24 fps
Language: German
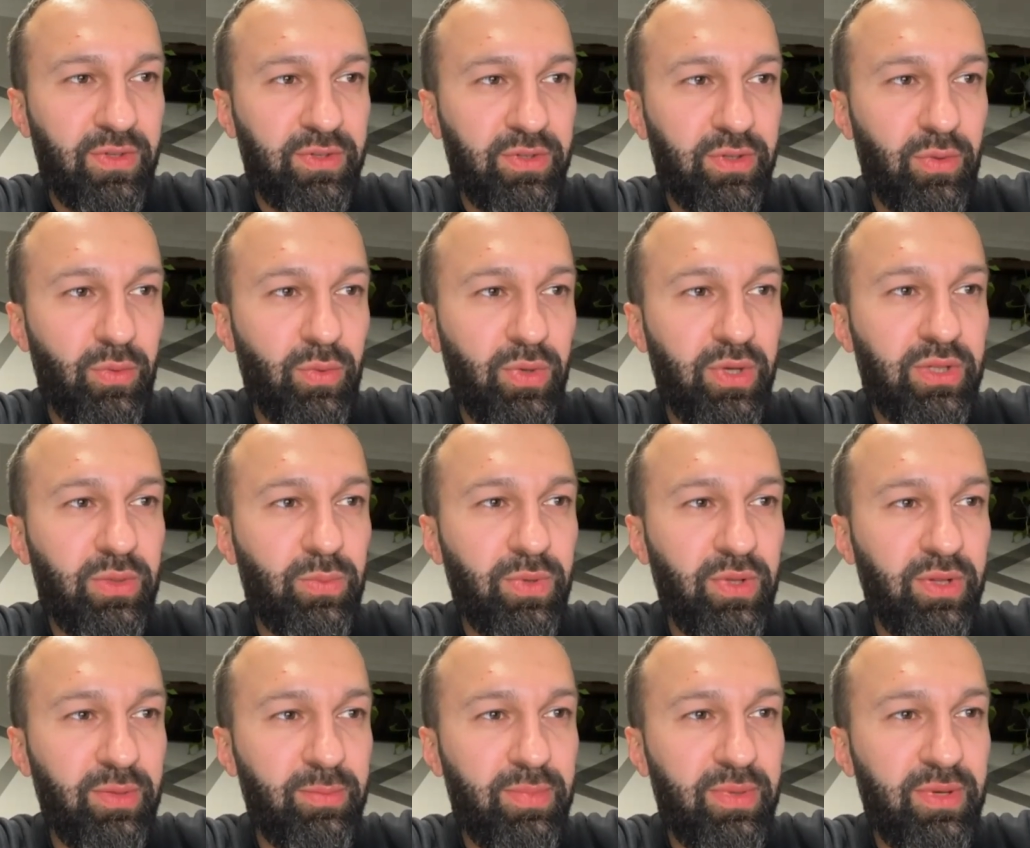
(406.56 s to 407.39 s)
So it
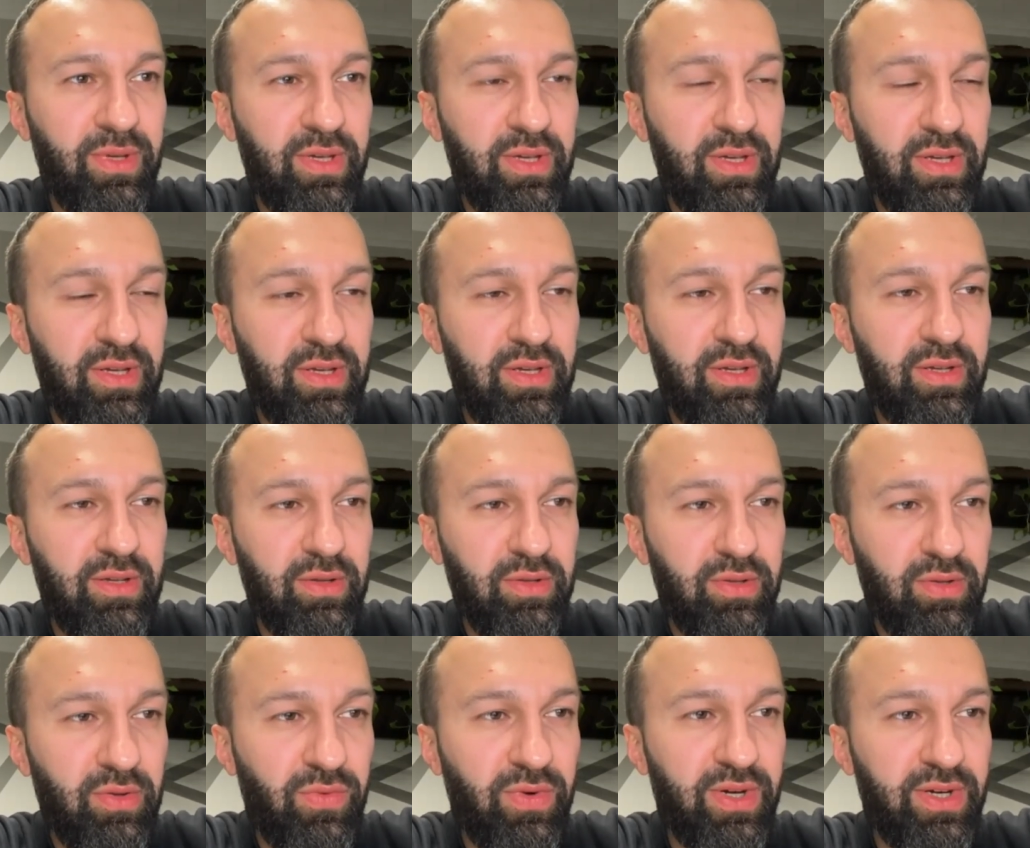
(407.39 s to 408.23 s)
will
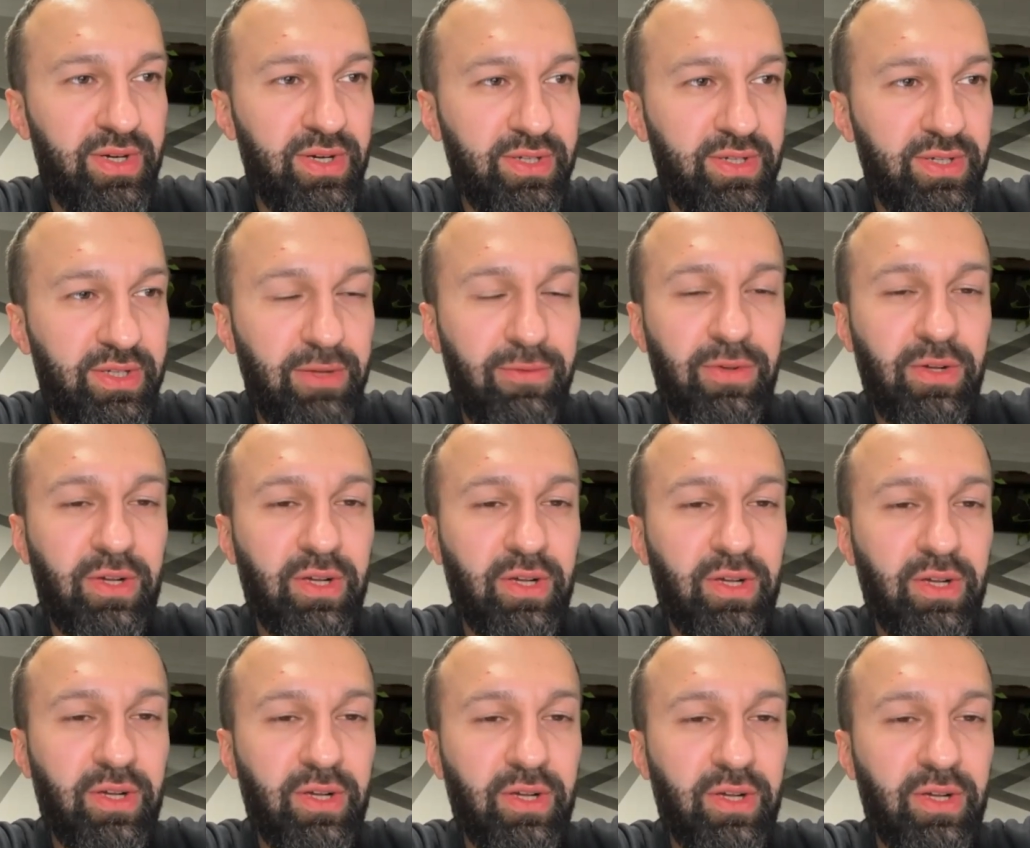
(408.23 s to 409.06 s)
be very
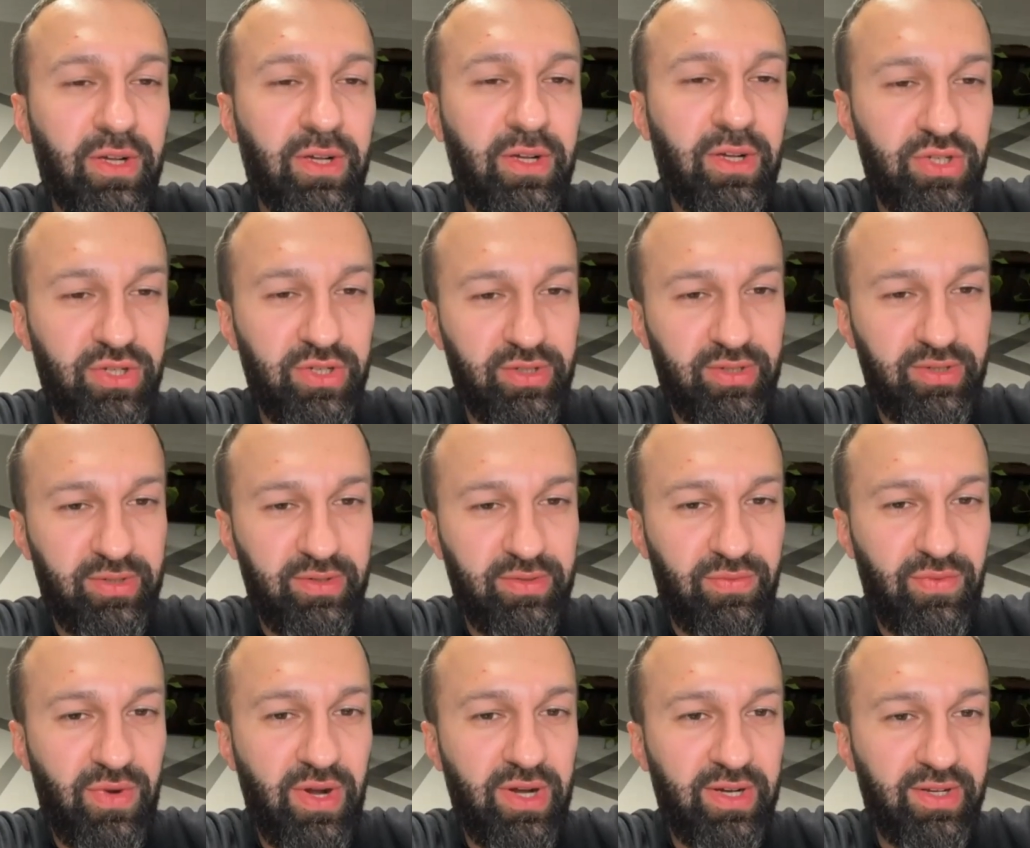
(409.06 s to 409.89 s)
difficult celebration,
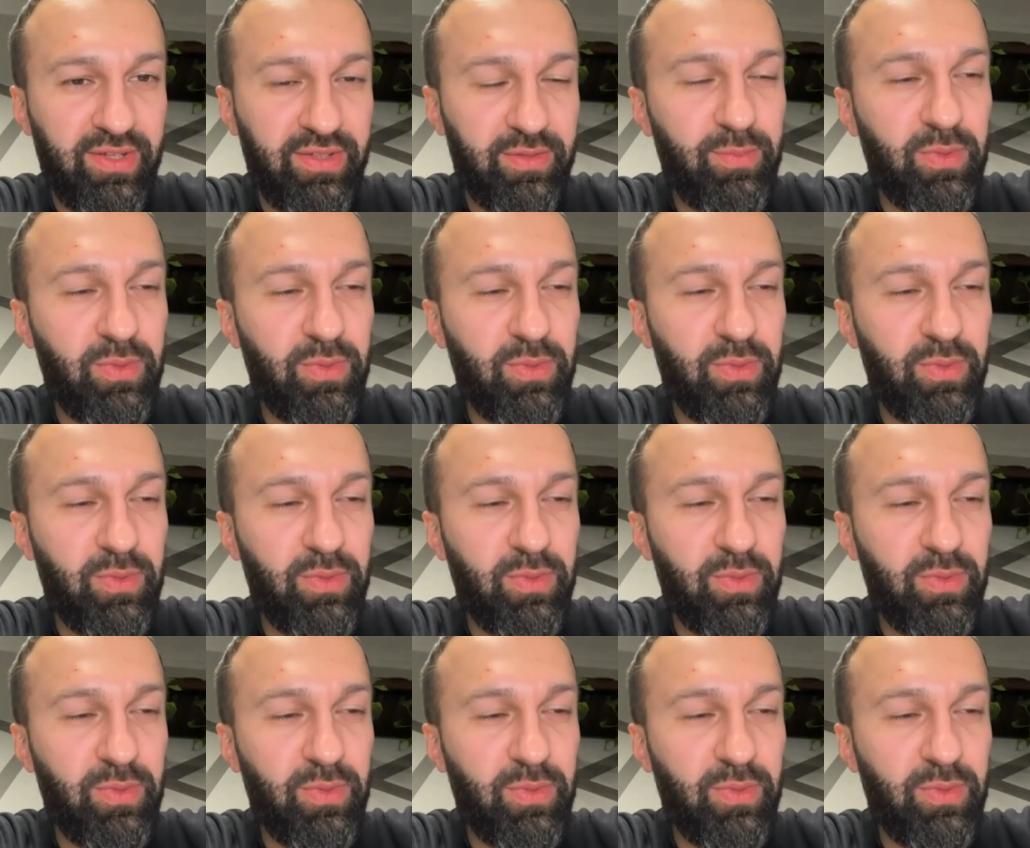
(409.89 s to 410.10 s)
frankly